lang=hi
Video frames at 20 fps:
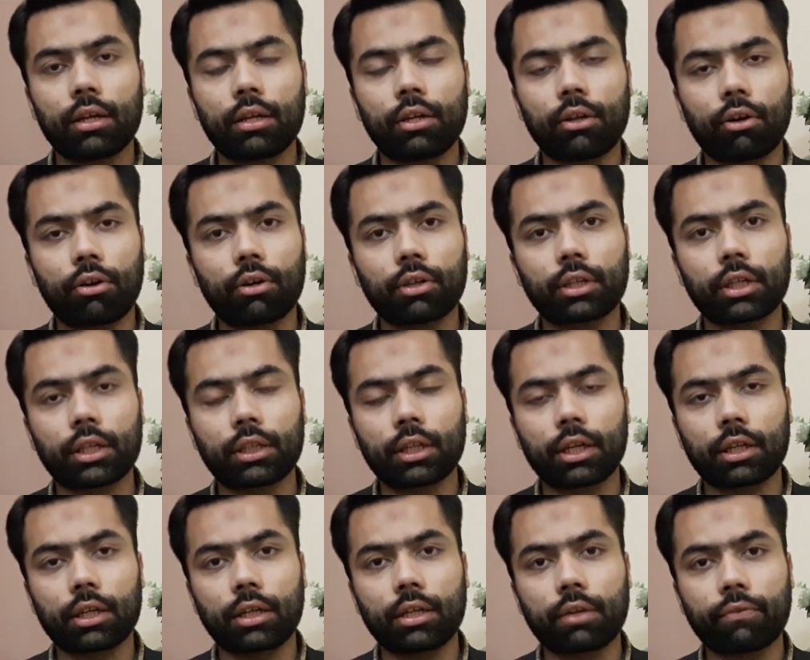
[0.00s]
लाहौर के
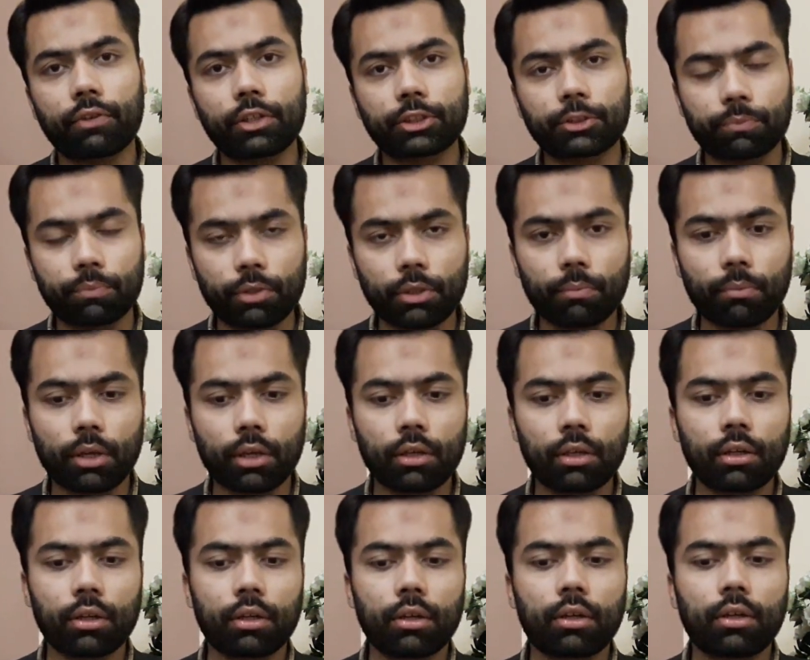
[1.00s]
थाना डिफेंस बी
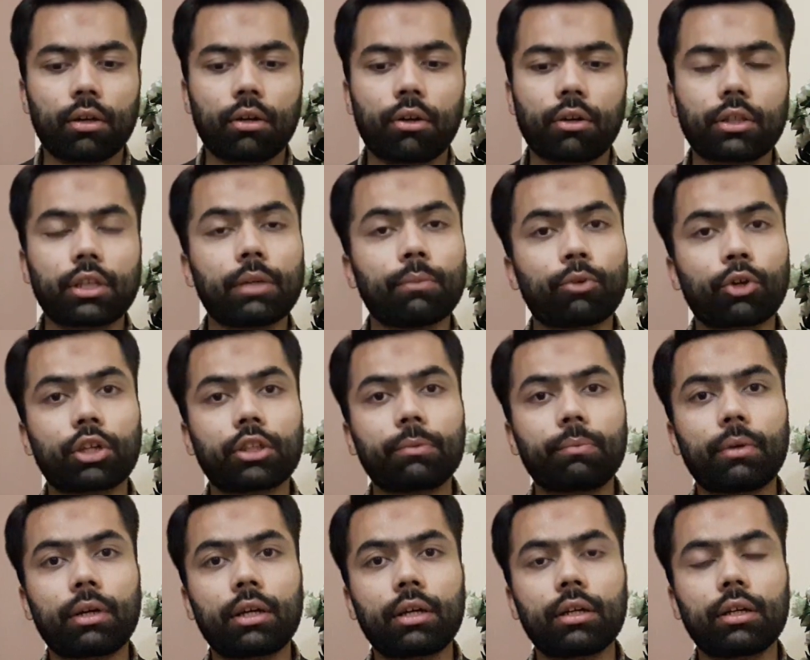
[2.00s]
में और ये
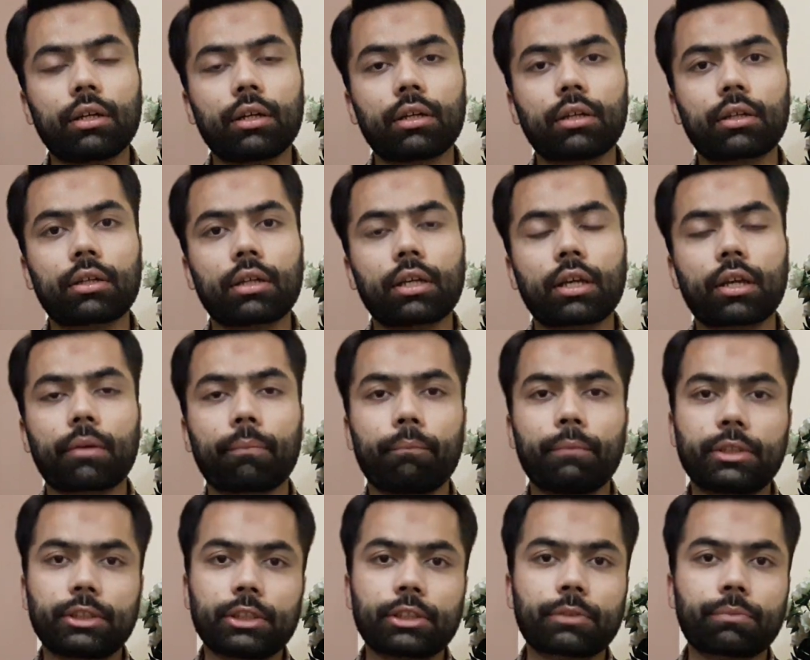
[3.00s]
मुकदमा एक
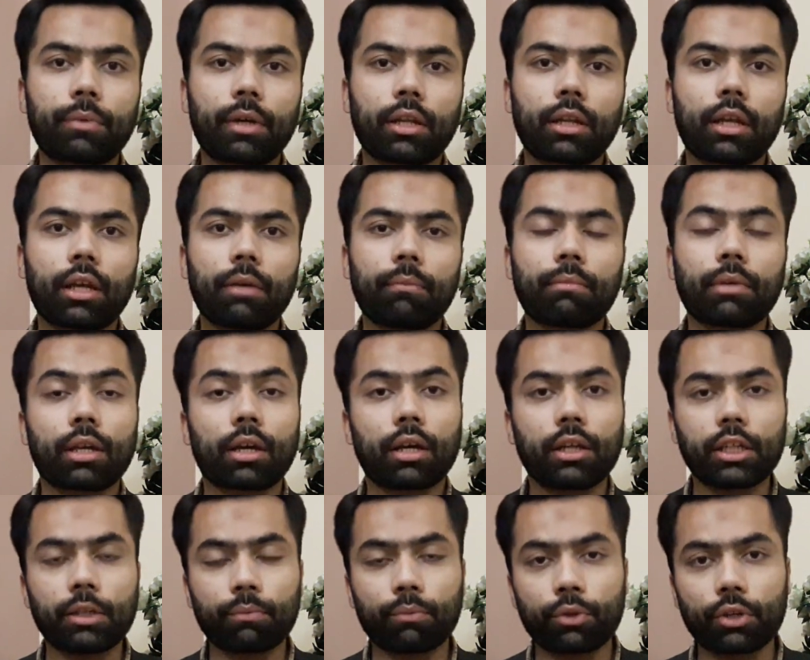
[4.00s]
बिजनेसमैन है मियाँ
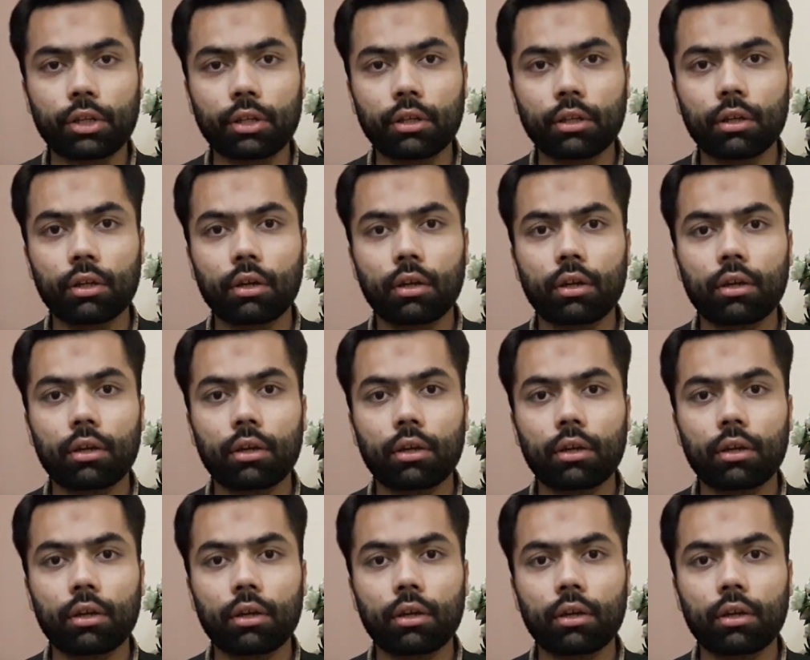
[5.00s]
अली मुइन